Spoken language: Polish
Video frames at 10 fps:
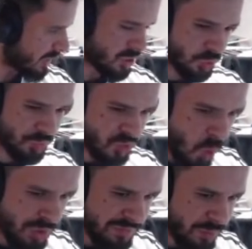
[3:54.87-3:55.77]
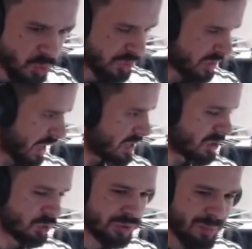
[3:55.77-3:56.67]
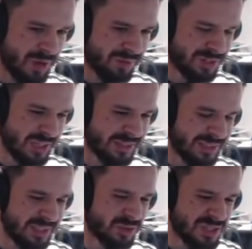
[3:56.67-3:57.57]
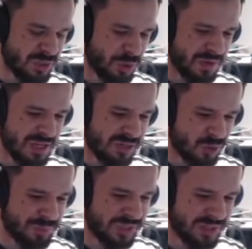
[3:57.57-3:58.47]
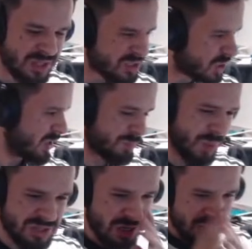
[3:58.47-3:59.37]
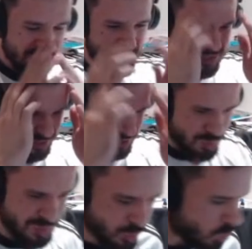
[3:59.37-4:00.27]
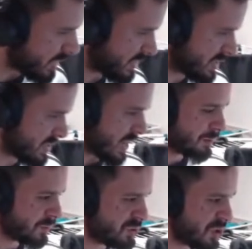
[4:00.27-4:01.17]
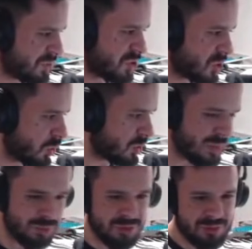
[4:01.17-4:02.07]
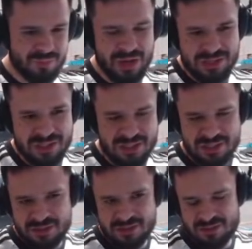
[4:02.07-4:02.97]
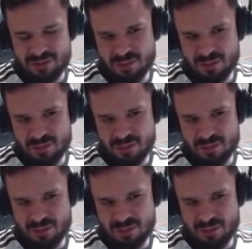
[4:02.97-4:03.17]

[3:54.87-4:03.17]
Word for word: Jest to w brudne. No naprawdę, ja takiego zachowania kompletnie nie szanuję. Patrz, wyobraź sobie taką sytuację, stary. Czy dziewczyno, nie? Bo to prędzej się u